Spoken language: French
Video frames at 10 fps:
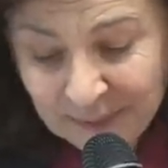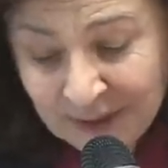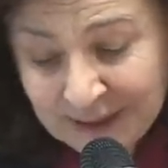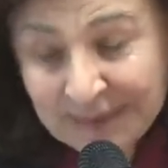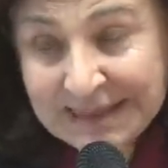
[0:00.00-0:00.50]

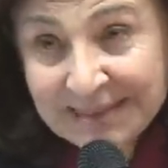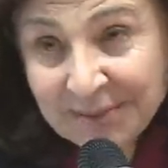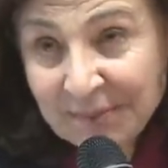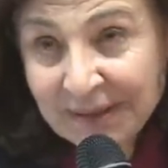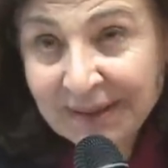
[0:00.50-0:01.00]
moi, il m'a
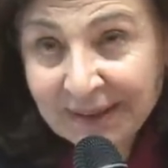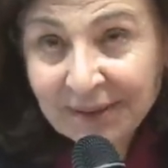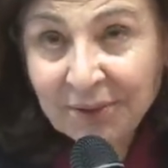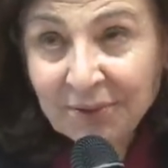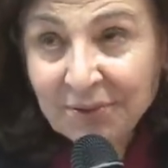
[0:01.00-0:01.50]
semblé
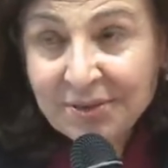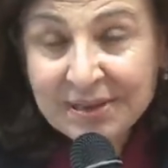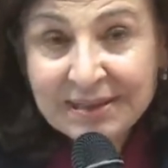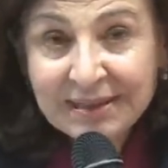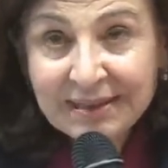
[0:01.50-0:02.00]
que
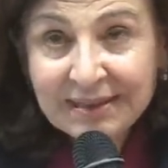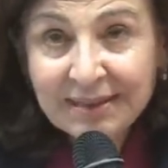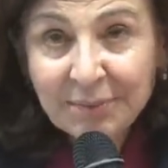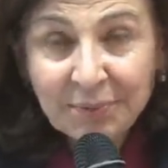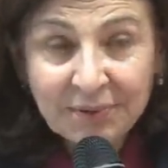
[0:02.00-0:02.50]

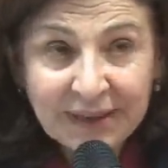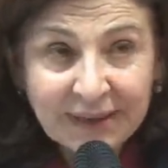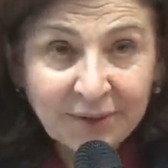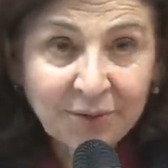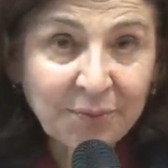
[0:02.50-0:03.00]
c'était
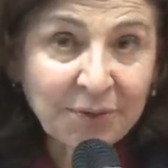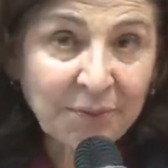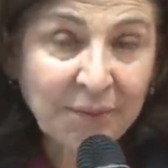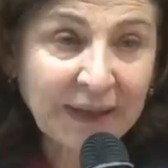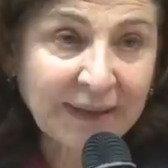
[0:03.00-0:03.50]
peut-être, depuis
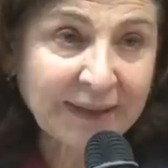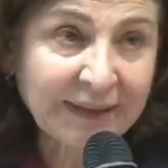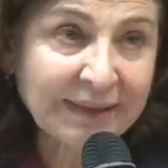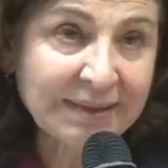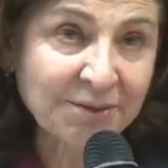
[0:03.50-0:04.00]
qu'on
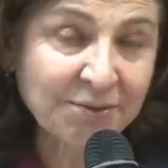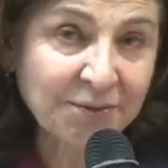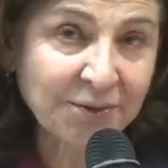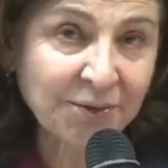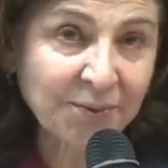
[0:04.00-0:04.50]
parlait des
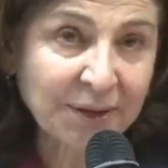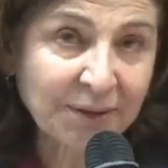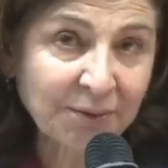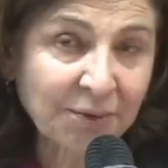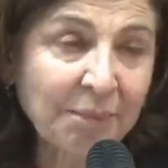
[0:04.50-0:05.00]
enfants
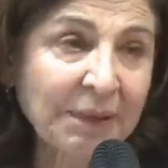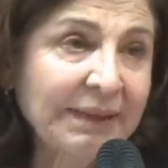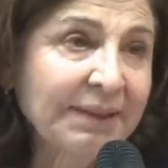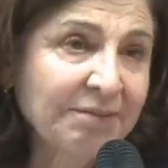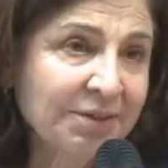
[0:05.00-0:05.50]
doués, qu'on en
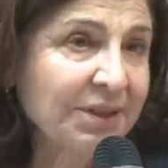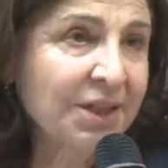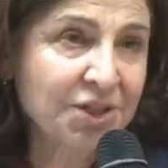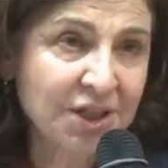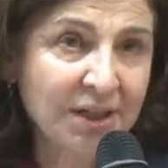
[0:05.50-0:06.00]
parlait
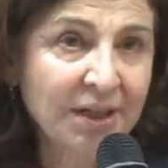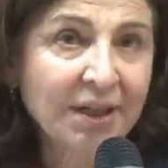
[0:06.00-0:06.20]
davantage.